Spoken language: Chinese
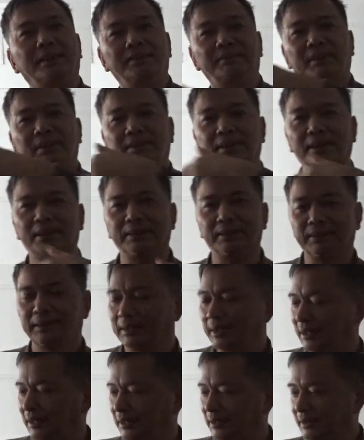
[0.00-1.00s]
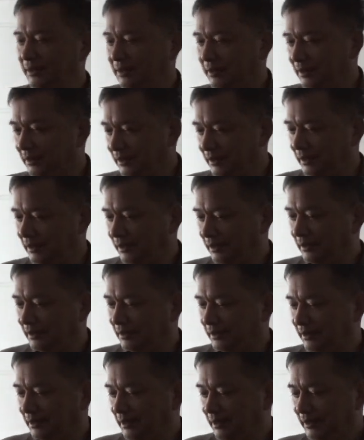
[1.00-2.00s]
力往下的事，哎，呃，
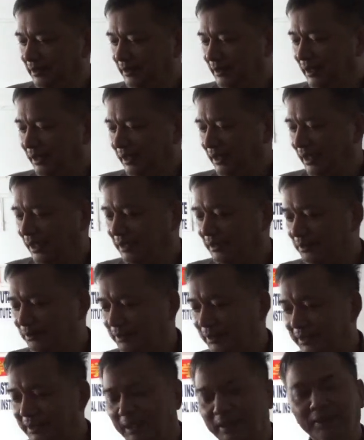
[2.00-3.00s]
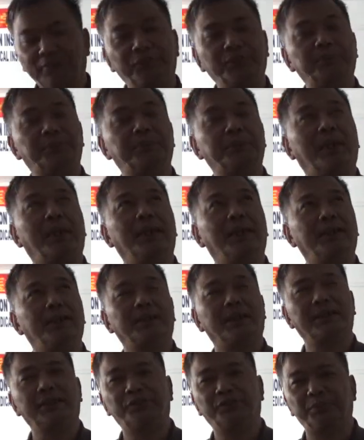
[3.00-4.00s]
来的多了，压在腹部啊，
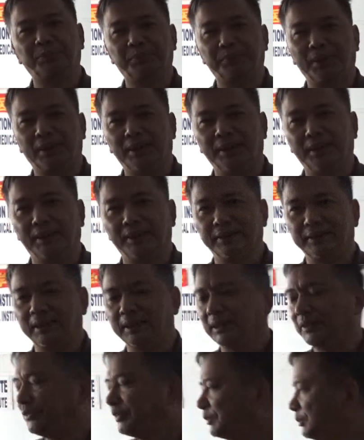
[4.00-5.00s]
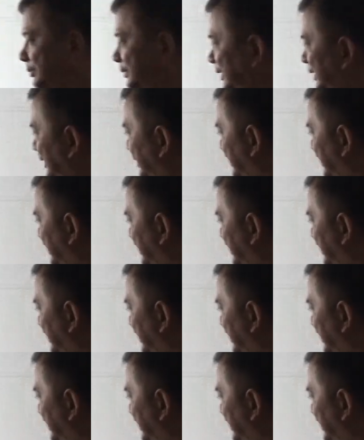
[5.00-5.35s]
压在腹部啊，压在腹部